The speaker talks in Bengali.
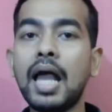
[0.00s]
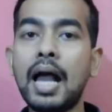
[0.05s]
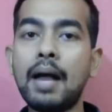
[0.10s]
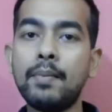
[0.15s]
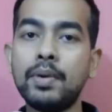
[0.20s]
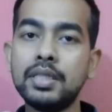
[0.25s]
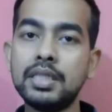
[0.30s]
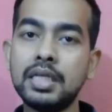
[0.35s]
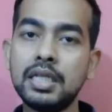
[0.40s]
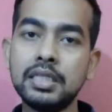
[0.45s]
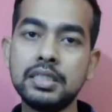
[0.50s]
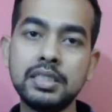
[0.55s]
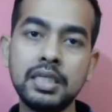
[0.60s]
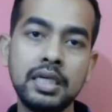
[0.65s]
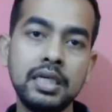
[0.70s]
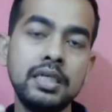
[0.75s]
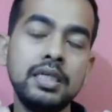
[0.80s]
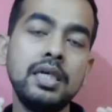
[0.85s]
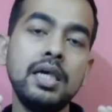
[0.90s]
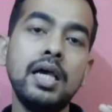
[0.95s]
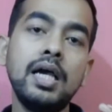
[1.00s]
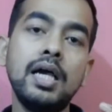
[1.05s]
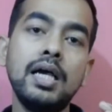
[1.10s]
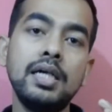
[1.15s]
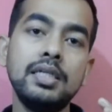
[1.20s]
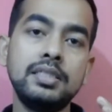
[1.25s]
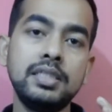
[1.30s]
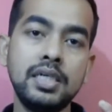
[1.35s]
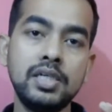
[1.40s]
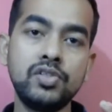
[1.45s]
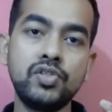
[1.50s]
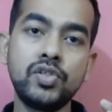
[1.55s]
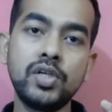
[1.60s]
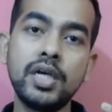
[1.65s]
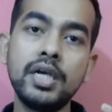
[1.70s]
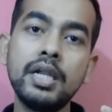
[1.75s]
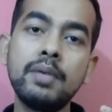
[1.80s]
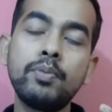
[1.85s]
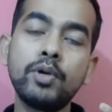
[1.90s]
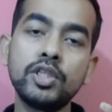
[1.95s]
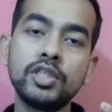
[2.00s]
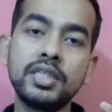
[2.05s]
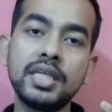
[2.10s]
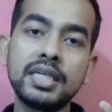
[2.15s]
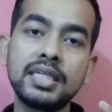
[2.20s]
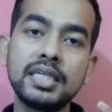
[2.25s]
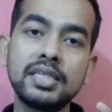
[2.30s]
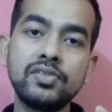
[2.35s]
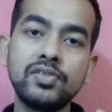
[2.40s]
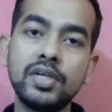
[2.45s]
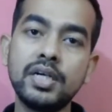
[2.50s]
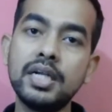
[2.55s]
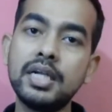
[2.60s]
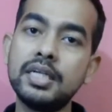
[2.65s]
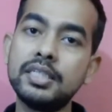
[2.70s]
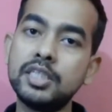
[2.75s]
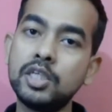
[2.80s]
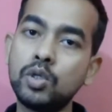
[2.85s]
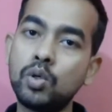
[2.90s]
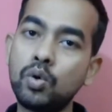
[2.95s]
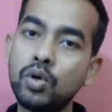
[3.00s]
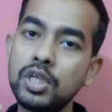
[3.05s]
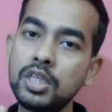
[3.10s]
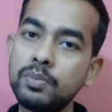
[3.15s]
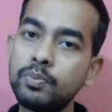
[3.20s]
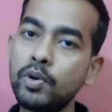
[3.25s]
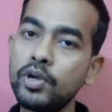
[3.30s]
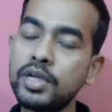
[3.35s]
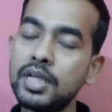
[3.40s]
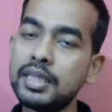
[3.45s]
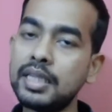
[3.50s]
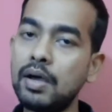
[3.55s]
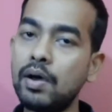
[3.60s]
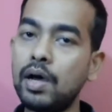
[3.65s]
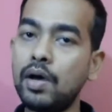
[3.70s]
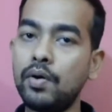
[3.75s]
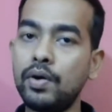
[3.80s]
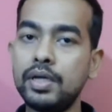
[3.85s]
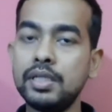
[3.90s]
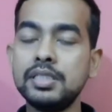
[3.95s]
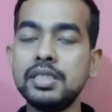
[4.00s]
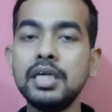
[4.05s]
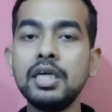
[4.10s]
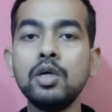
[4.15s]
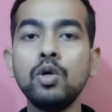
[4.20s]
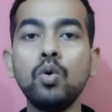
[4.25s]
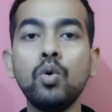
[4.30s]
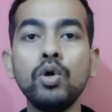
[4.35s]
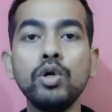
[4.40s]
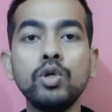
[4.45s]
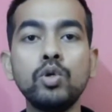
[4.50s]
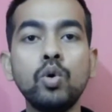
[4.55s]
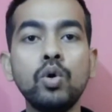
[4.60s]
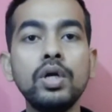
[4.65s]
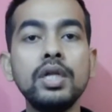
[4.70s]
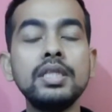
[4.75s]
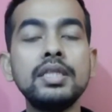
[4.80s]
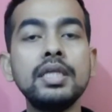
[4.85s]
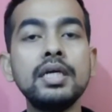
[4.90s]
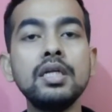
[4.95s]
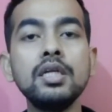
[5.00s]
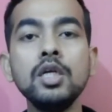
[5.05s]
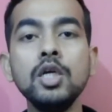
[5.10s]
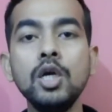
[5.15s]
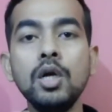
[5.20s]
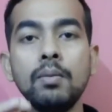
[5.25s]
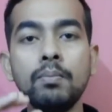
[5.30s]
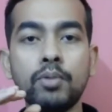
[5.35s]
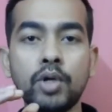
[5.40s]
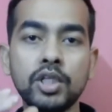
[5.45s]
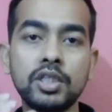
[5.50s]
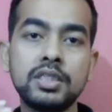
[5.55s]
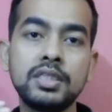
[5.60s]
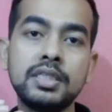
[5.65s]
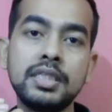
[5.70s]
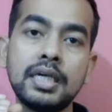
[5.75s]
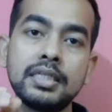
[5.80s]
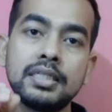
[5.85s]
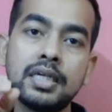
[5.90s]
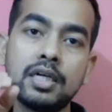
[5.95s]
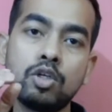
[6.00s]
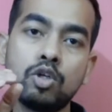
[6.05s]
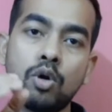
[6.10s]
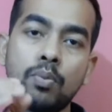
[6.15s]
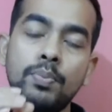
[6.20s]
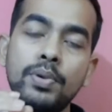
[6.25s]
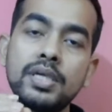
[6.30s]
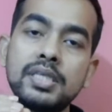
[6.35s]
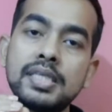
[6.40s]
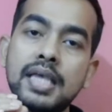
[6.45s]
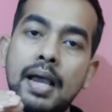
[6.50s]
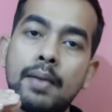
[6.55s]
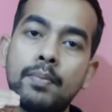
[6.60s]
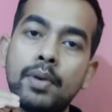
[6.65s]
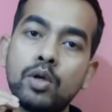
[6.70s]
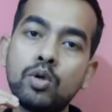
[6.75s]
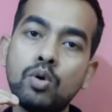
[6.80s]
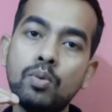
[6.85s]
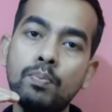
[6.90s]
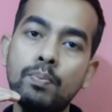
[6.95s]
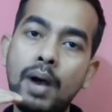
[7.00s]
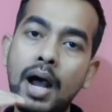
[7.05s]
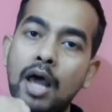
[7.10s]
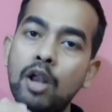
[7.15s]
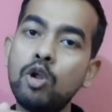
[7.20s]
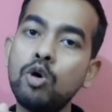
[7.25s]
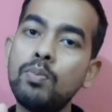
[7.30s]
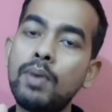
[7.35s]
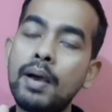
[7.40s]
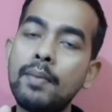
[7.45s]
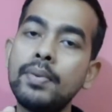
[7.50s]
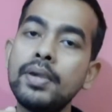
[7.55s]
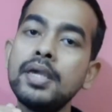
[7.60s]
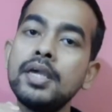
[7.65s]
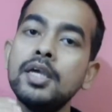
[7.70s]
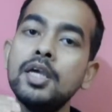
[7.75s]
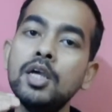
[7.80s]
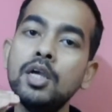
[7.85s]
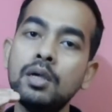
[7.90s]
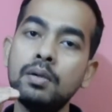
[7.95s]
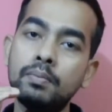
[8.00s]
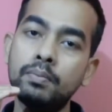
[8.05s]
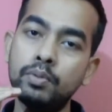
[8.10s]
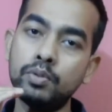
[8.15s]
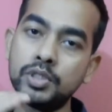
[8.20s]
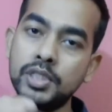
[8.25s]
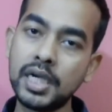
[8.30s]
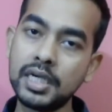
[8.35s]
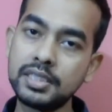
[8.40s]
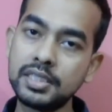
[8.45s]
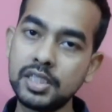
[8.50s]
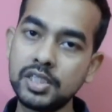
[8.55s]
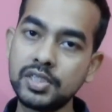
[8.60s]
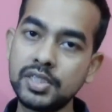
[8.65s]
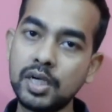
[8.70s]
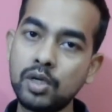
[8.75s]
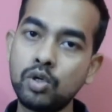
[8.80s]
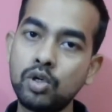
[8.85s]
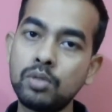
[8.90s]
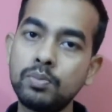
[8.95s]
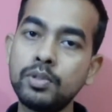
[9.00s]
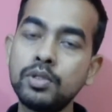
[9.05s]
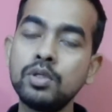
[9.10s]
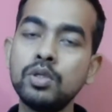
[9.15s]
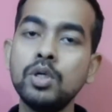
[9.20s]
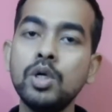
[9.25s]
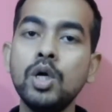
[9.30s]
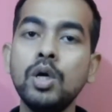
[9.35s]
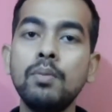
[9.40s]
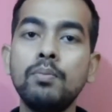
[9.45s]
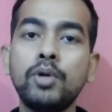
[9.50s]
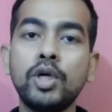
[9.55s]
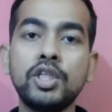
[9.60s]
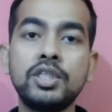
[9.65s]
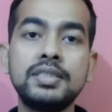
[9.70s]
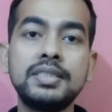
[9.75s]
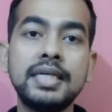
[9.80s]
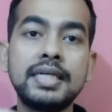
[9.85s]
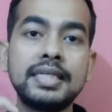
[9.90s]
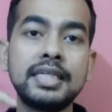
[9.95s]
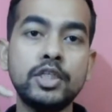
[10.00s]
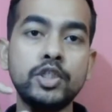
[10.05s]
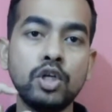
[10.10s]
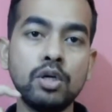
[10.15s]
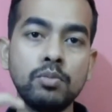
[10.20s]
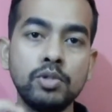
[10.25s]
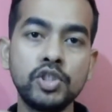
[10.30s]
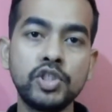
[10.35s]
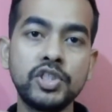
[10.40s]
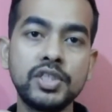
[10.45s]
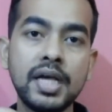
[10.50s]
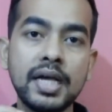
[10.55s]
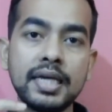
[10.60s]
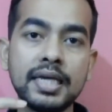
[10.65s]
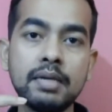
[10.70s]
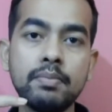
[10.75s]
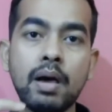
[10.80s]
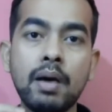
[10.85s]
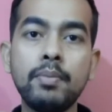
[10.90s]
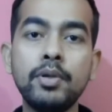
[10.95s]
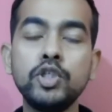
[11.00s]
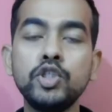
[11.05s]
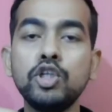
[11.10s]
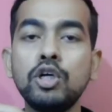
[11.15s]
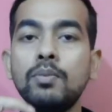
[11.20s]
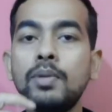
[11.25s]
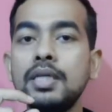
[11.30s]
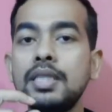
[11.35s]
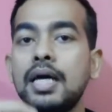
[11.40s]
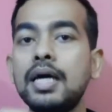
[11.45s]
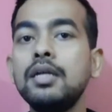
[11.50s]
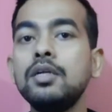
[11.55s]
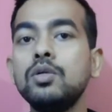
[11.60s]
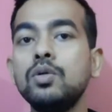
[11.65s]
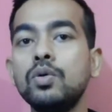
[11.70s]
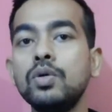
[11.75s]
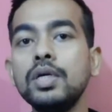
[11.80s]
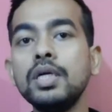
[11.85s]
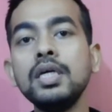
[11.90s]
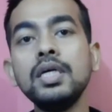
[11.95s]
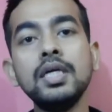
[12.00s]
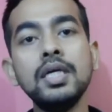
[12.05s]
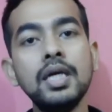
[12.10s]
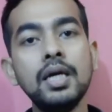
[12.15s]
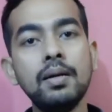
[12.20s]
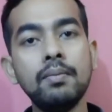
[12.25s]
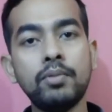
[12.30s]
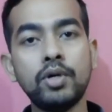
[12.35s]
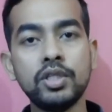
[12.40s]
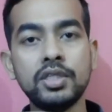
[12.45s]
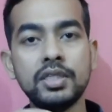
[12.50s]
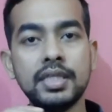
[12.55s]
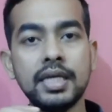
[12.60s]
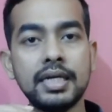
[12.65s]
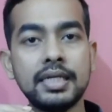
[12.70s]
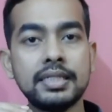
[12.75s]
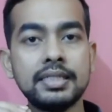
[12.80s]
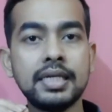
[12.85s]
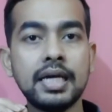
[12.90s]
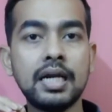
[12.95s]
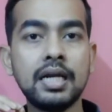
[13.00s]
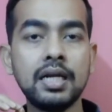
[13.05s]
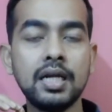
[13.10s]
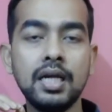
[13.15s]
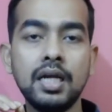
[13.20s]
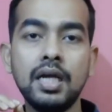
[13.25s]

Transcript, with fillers: আমাদের যেই যেই শ্রেণীর প্রত্যেকটা শ্রেণীর যে গণিত বইটা দেওয়া হয়েছে ওই গণিতের প্রত্যেকটা টপিকস আমরা খুব ভালোভাবে বোঝার চেষ্টা করব প্রত্যেকটা সমস্যা কিভাবে সমাধান করে প্রত্যেকটার